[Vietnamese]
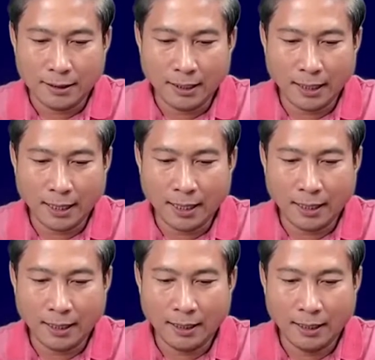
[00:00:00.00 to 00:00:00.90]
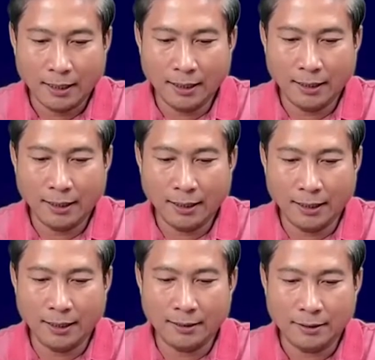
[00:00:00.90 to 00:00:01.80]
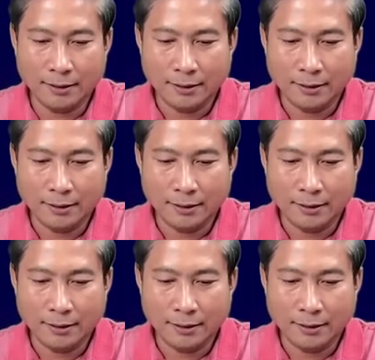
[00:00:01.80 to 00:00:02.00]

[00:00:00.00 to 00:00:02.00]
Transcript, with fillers: che lì hình